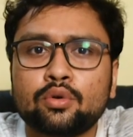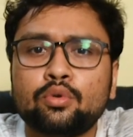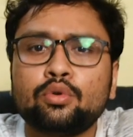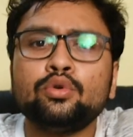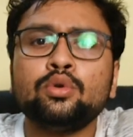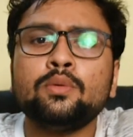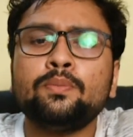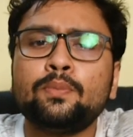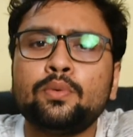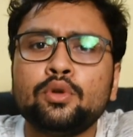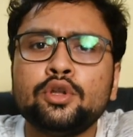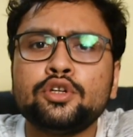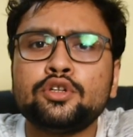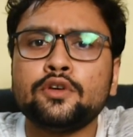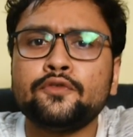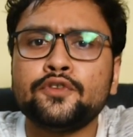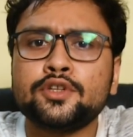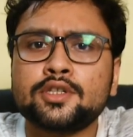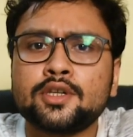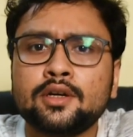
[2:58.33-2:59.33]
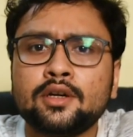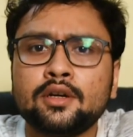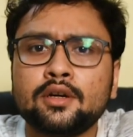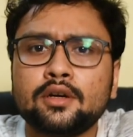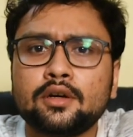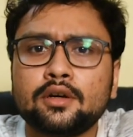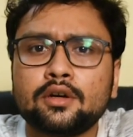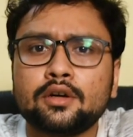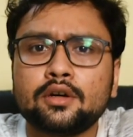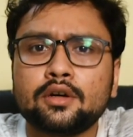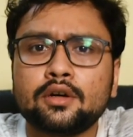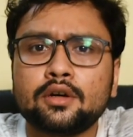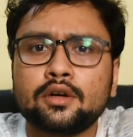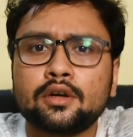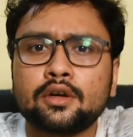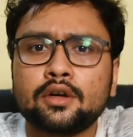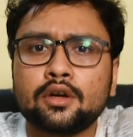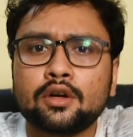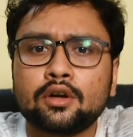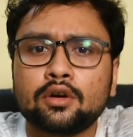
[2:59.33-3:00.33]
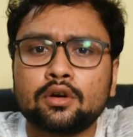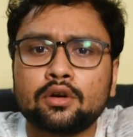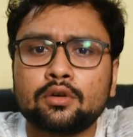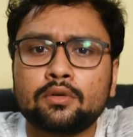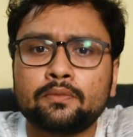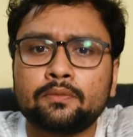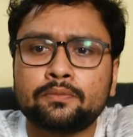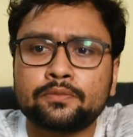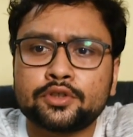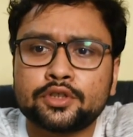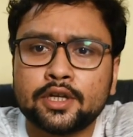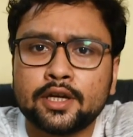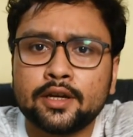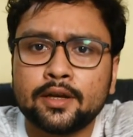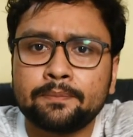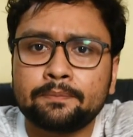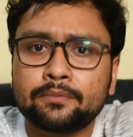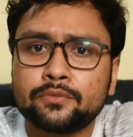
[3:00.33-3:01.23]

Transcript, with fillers: কোনো পুলিশ অফিসার সে